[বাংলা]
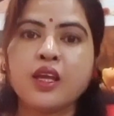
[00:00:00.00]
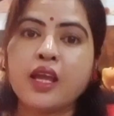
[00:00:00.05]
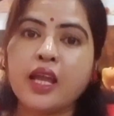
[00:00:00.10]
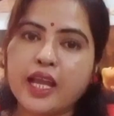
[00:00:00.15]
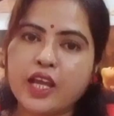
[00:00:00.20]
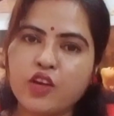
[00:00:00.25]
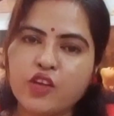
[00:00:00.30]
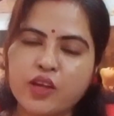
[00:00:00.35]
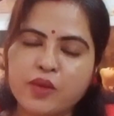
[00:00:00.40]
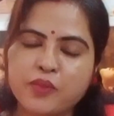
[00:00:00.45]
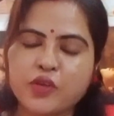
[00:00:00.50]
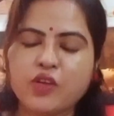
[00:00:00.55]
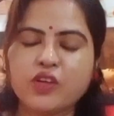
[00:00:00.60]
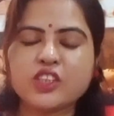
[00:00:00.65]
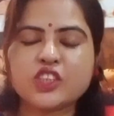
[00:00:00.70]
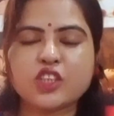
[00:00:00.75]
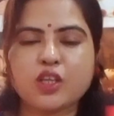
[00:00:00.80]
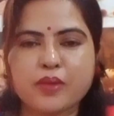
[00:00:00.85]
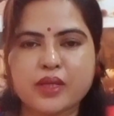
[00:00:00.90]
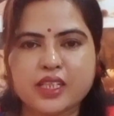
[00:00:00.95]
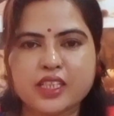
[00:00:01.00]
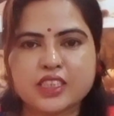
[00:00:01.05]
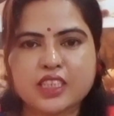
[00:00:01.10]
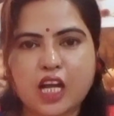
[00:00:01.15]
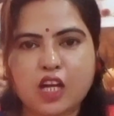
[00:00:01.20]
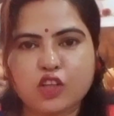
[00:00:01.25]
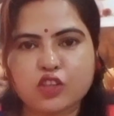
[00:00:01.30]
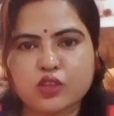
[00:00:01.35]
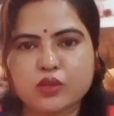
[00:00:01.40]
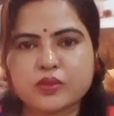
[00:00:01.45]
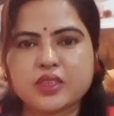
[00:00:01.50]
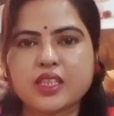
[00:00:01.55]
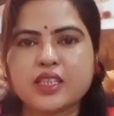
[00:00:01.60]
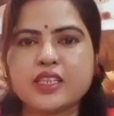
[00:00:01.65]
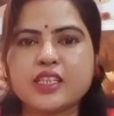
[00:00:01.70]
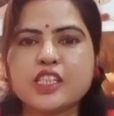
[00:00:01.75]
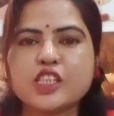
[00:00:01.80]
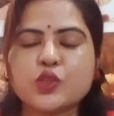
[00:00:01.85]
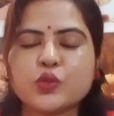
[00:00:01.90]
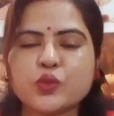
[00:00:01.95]
হ্যালো এভরিওয়ান সবাইকে স্বাগতম
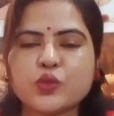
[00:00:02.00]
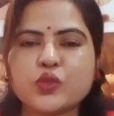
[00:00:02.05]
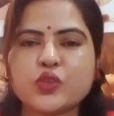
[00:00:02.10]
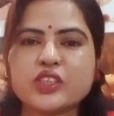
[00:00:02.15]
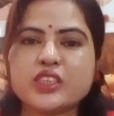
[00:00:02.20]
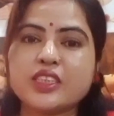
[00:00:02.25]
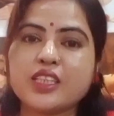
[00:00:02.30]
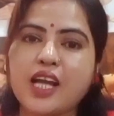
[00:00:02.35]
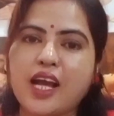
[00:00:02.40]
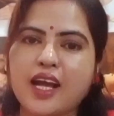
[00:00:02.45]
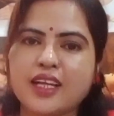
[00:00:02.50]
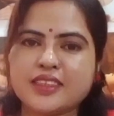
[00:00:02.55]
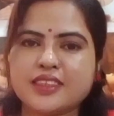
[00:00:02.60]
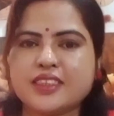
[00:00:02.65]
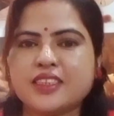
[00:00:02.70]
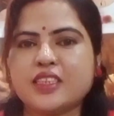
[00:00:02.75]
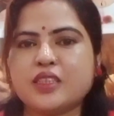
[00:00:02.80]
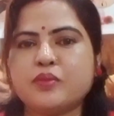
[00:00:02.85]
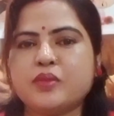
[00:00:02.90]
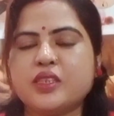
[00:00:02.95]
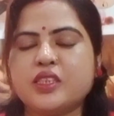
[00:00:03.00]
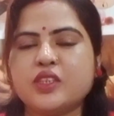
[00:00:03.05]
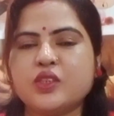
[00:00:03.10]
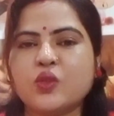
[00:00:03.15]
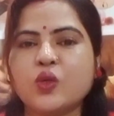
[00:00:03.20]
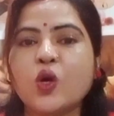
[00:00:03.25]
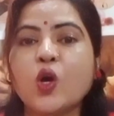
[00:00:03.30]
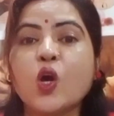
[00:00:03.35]
জানিয়ে শুরু করছি আজকের ভিডিও